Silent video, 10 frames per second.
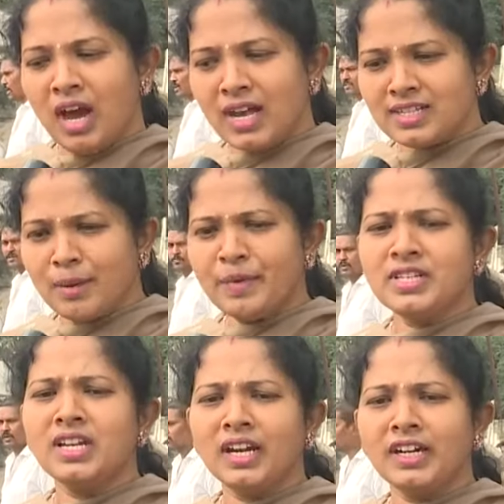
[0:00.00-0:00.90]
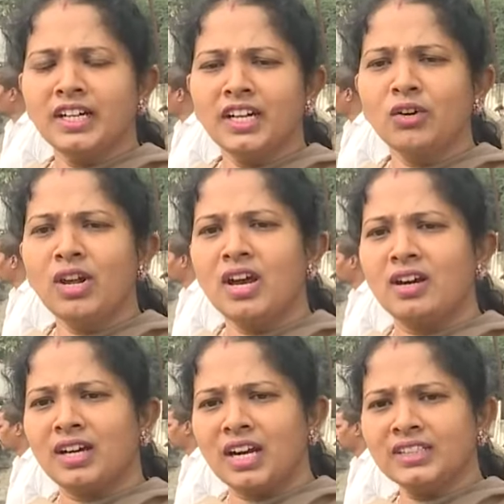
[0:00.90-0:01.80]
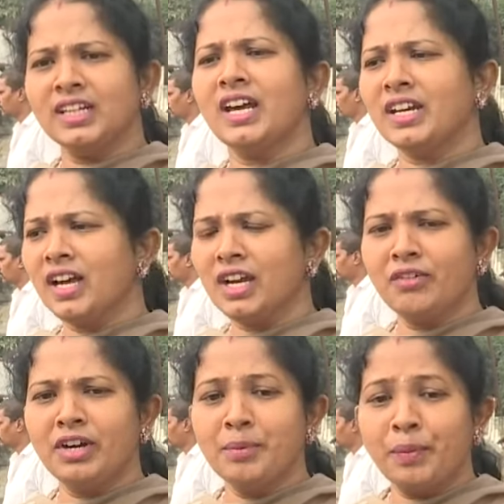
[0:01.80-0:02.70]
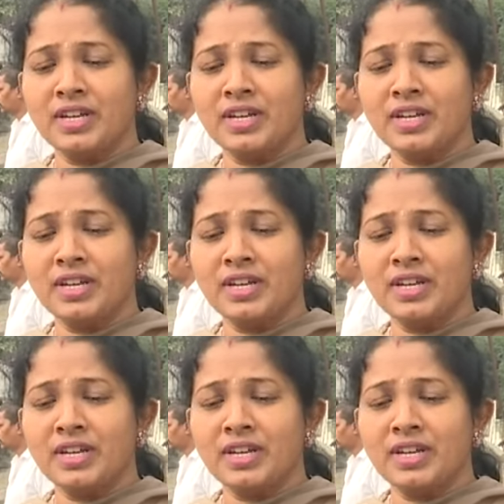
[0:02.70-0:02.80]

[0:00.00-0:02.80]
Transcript: ఆ సమస్యలన్నింటినీ కూడా కలెక్టర్ గారికి కానివ్వండి